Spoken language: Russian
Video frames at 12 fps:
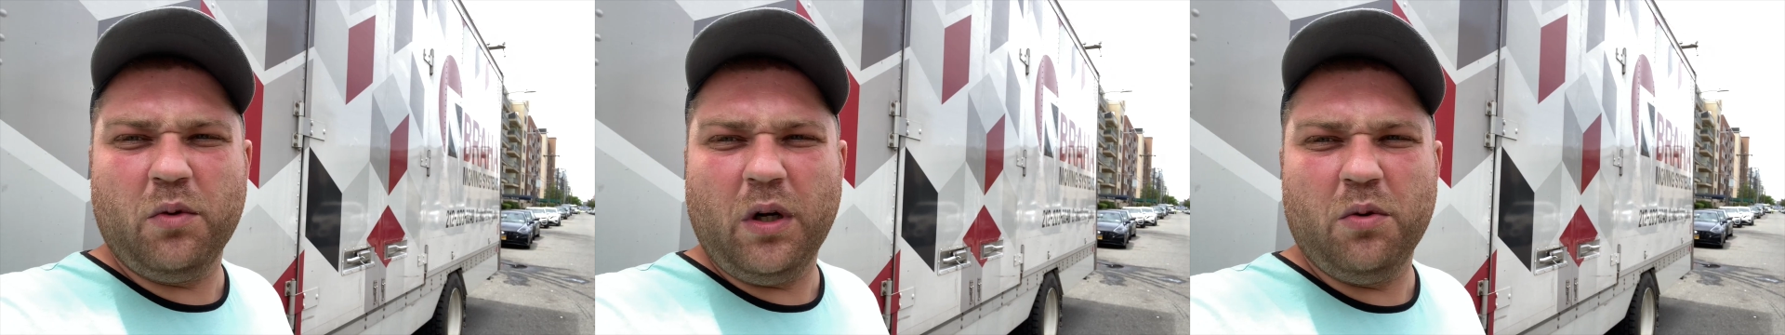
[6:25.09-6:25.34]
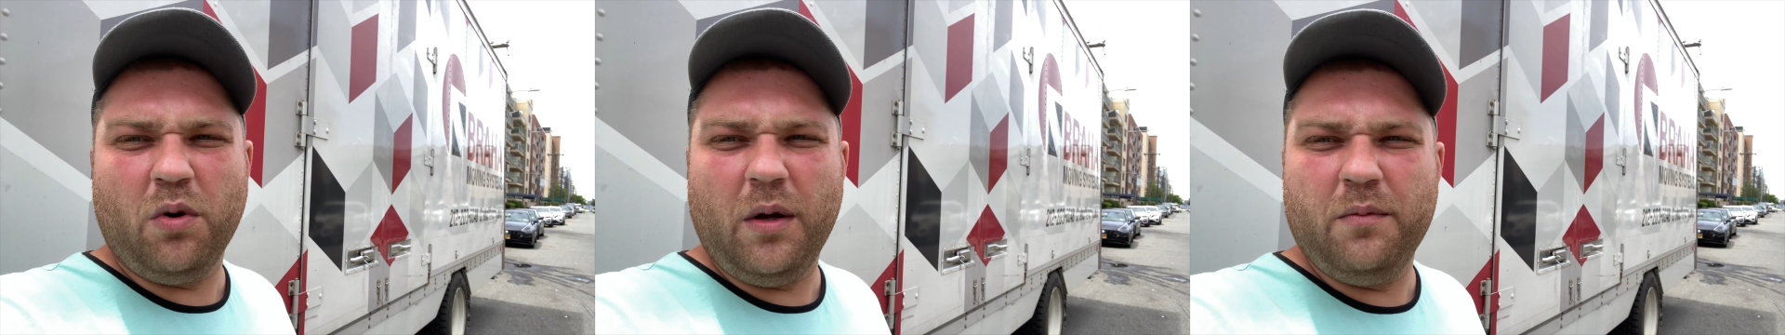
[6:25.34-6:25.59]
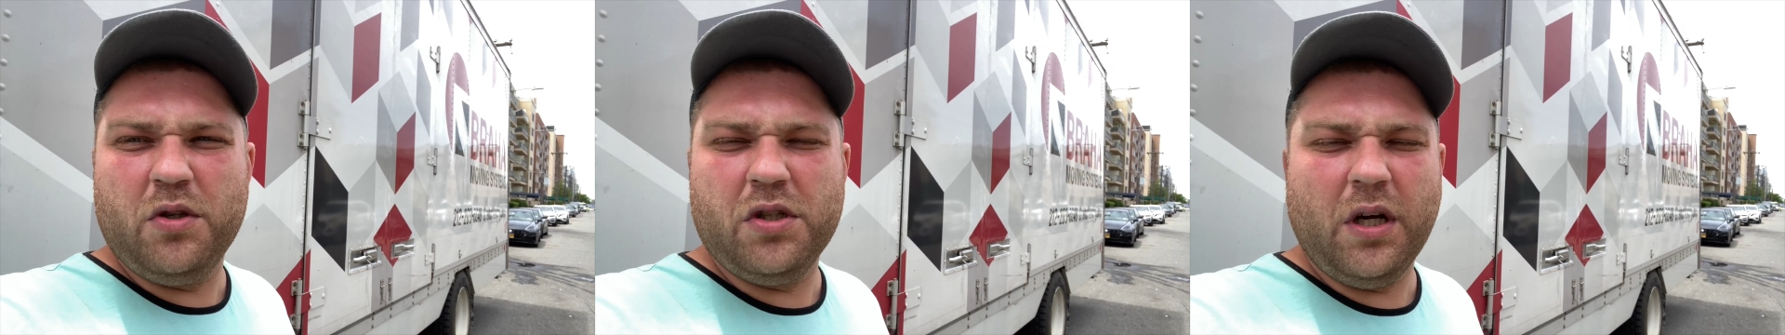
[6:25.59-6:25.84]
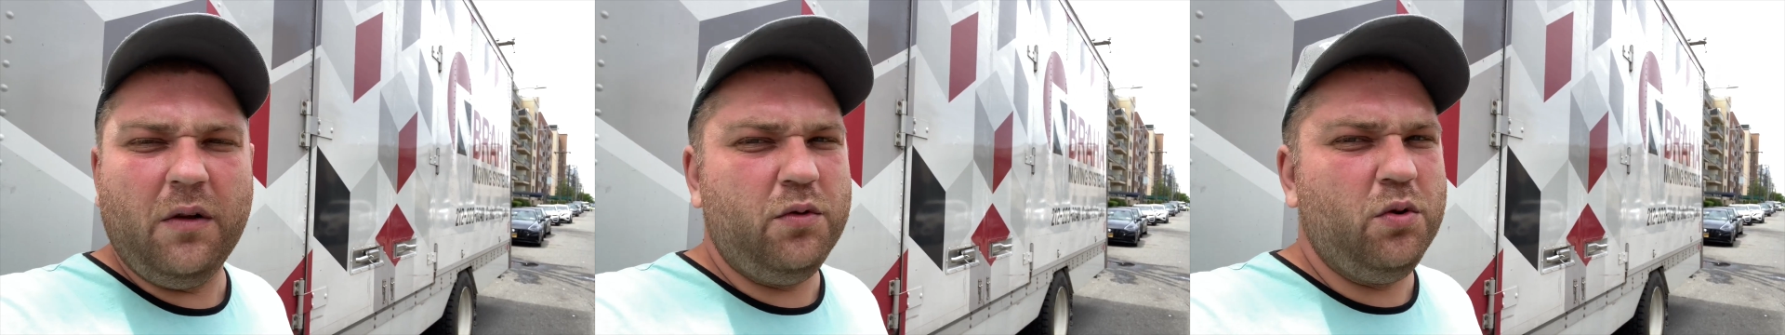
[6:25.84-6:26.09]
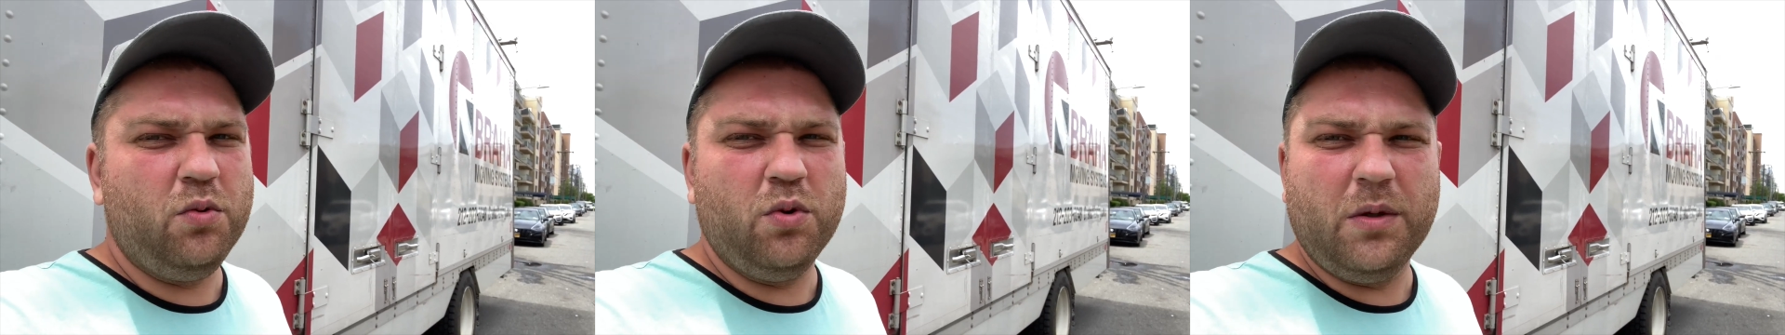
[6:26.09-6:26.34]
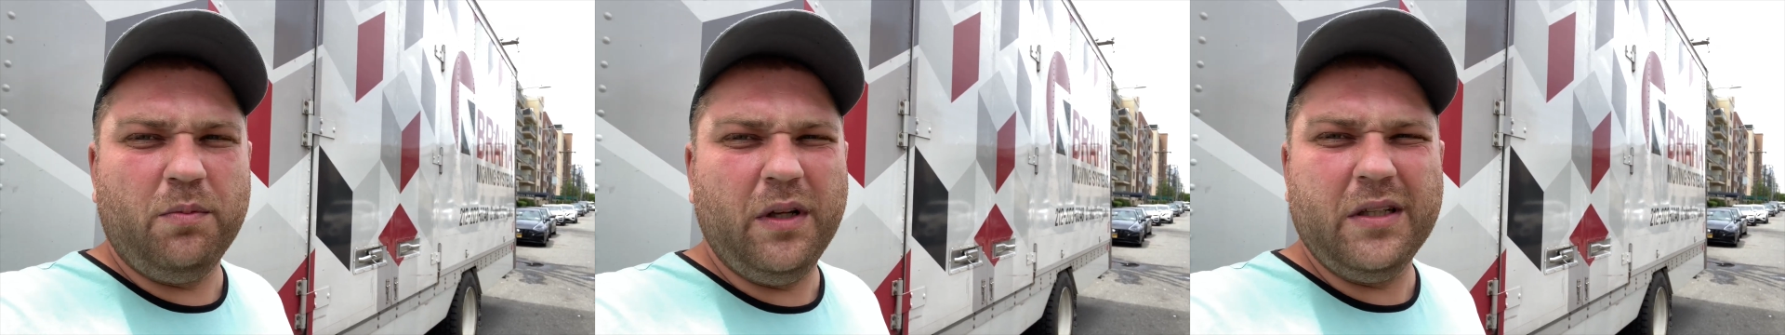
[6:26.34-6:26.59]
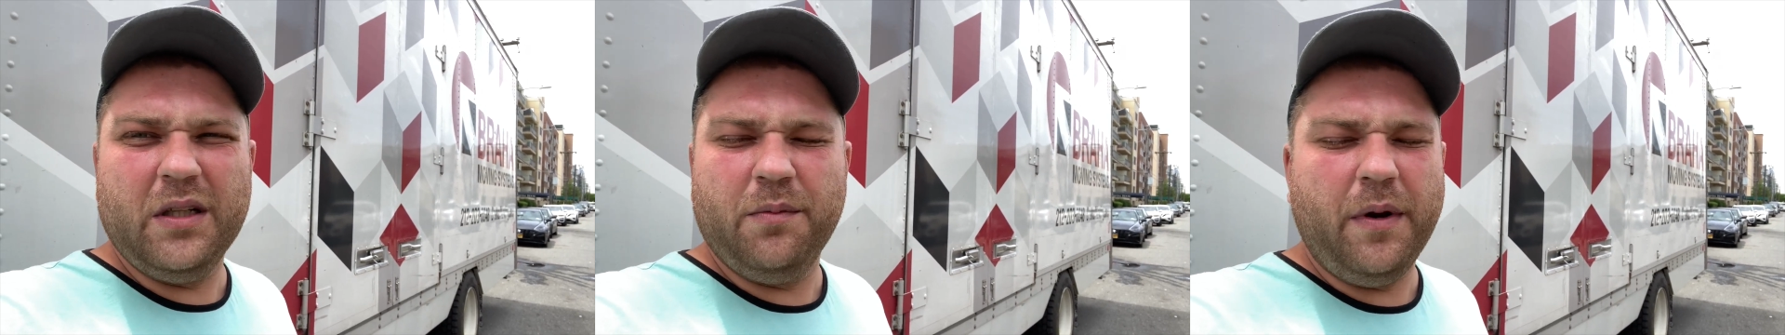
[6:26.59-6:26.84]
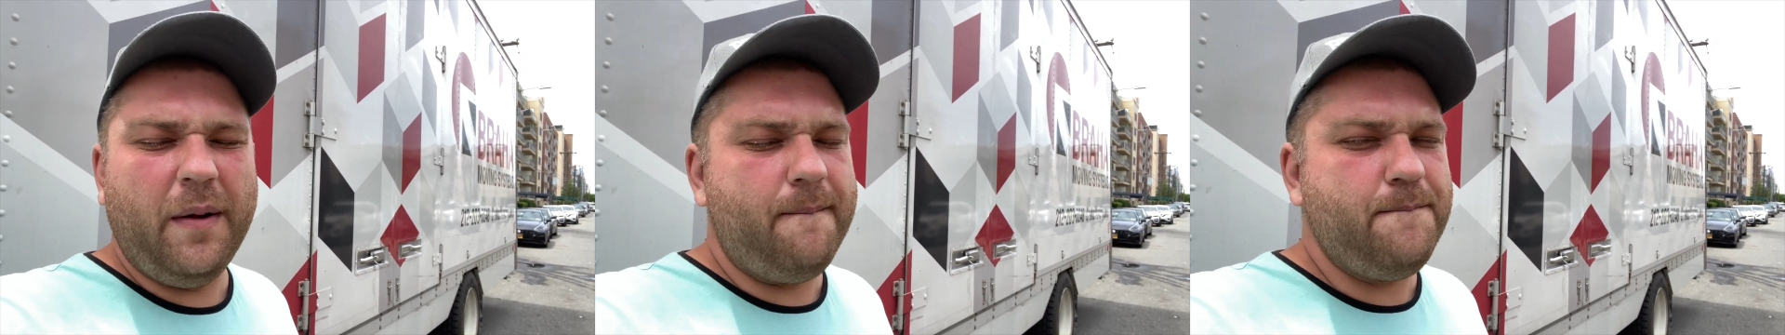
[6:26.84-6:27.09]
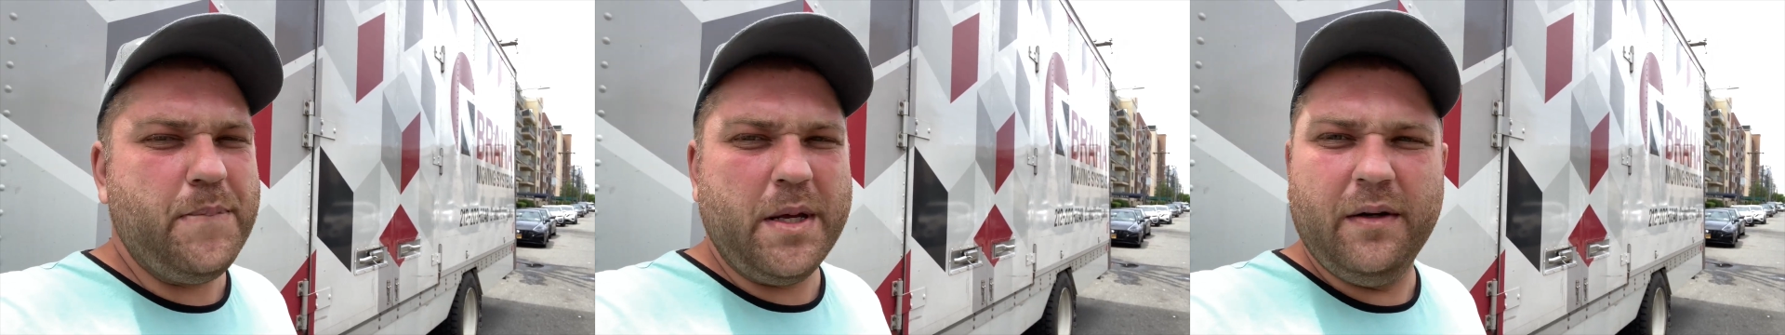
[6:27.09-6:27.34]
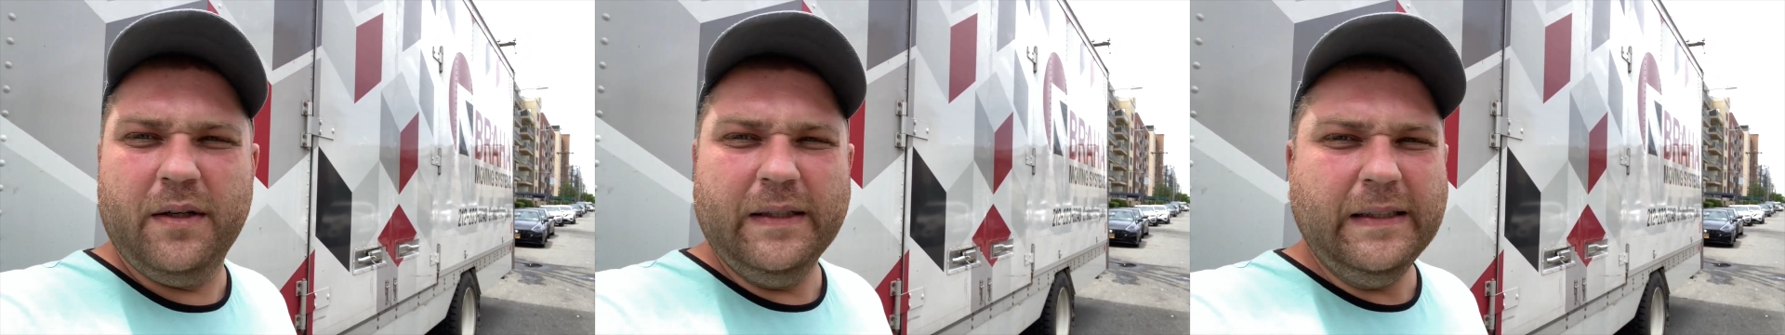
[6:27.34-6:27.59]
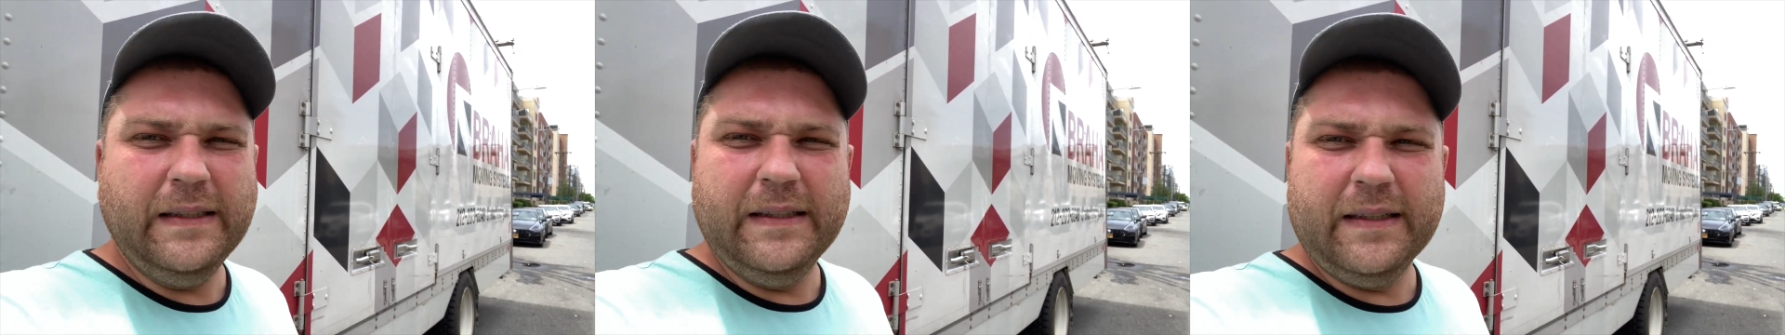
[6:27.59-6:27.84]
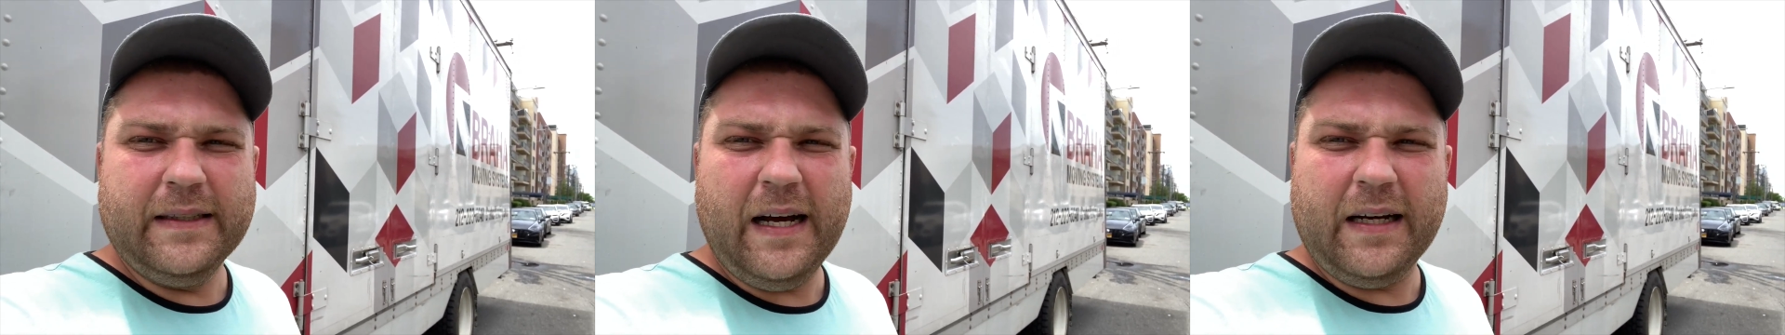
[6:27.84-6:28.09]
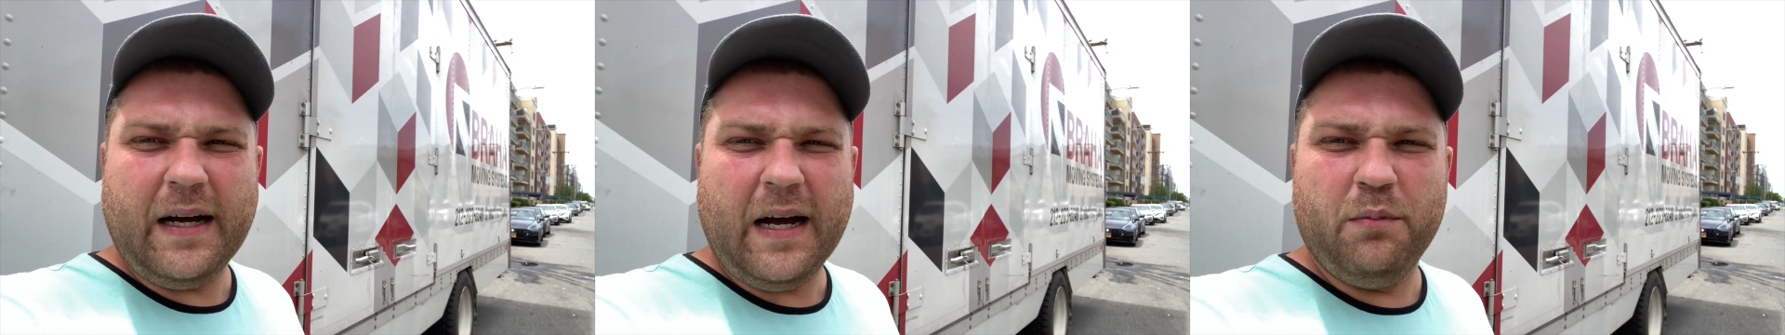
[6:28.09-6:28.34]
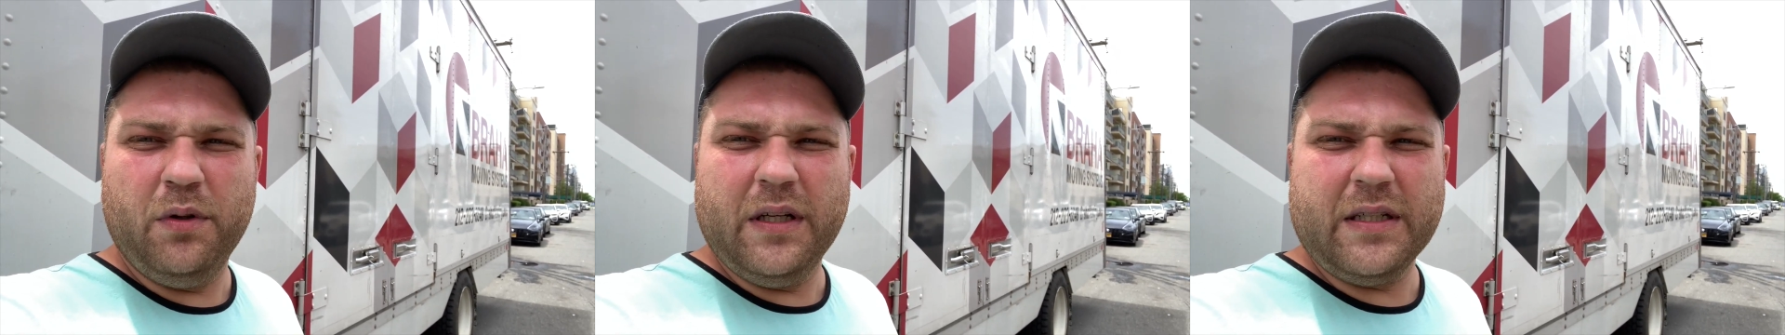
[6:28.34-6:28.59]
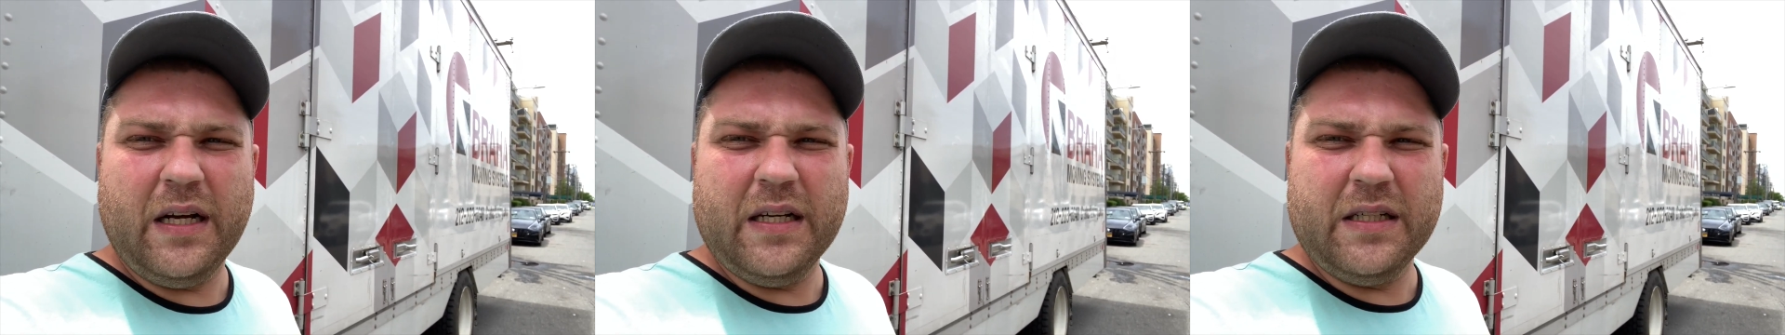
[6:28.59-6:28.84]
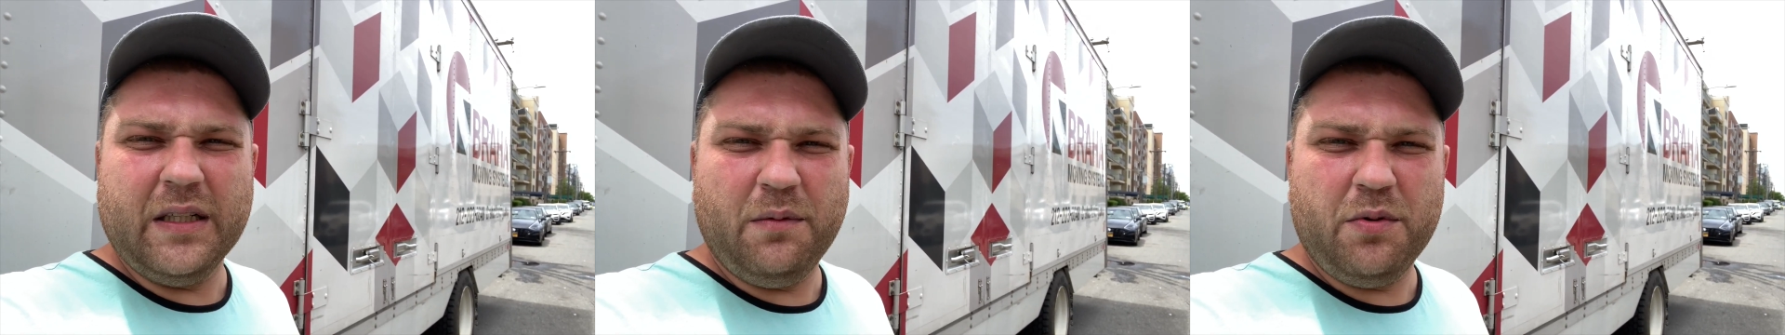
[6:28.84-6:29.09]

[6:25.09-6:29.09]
которую обещал, всю ту заплатил прям как, как было сказано.